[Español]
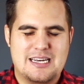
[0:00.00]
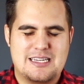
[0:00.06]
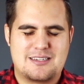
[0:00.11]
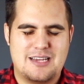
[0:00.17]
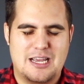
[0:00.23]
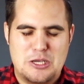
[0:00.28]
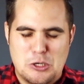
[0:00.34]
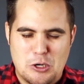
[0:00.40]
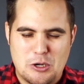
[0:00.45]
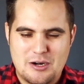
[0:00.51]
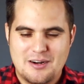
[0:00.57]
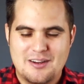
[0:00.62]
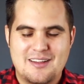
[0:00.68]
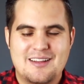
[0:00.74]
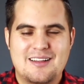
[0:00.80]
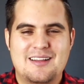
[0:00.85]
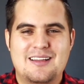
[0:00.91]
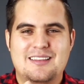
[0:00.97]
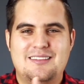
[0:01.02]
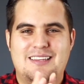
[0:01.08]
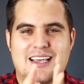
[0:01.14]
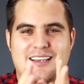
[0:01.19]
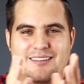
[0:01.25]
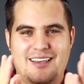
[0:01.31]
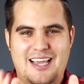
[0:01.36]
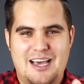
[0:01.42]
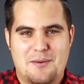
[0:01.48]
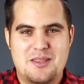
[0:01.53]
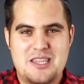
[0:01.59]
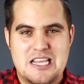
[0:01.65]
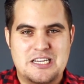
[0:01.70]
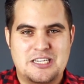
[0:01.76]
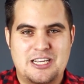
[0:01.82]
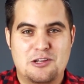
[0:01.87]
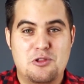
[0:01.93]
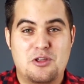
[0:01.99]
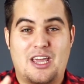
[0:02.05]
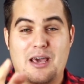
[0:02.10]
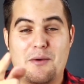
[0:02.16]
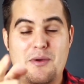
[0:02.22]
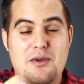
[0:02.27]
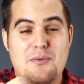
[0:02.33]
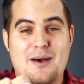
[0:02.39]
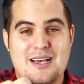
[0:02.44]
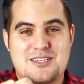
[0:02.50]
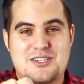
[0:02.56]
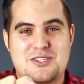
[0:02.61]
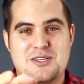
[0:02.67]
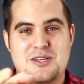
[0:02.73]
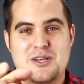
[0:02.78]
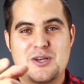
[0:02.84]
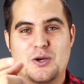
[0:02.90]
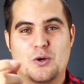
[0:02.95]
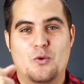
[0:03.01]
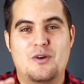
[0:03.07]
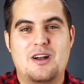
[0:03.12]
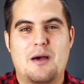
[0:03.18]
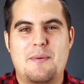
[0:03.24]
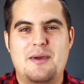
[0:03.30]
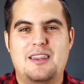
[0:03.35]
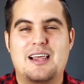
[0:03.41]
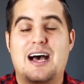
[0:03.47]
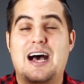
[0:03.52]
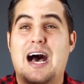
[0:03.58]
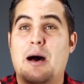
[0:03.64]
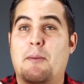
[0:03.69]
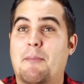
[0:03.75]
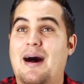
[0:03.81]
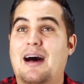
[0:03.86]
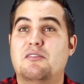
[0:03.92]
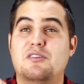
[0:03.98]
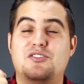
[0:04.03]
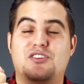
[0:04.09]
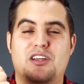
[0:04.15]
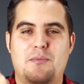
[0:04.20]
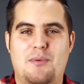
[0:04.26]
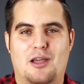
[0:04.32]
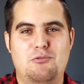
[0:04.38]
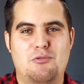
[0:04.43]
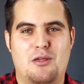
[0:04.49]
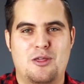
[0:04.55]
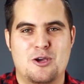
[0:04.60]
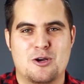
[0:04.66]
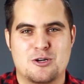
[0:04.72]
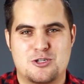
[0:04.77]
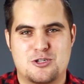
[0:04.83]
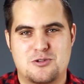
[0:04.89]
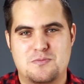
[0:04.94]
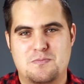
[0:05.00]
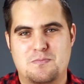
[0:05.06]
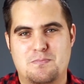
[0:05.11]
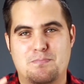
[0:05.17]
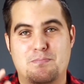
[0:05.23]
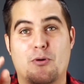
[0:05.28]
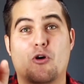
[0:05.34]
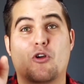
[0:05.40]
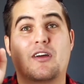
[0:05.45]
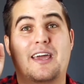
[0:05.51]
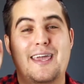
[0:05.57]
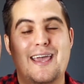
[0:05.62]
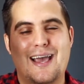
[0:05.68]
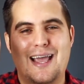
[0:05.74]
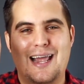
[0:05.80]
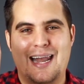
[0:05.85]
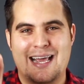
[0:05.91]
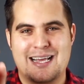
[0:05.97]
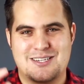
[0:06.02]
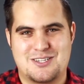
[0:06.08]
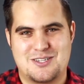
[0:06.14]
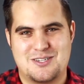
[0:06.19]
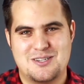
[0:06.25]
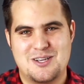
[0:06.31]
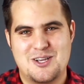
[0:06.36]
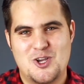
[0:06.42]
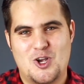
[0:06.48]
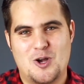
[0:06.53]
El Señor te siga bendiciendo y que vivas una vida amando y sirviendo a Dios por quien Él es,